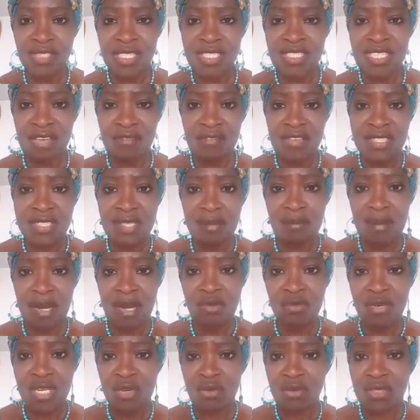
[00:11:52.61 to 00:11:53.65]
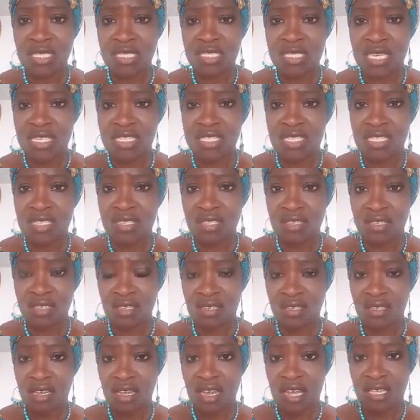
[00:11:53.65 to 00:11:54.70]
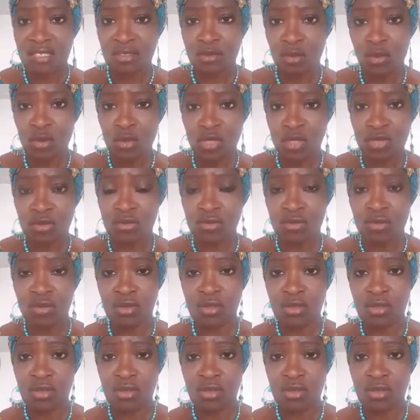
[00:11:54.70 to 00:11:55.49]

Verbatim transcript: Il y avait des baoulés ou des agnis à gauche.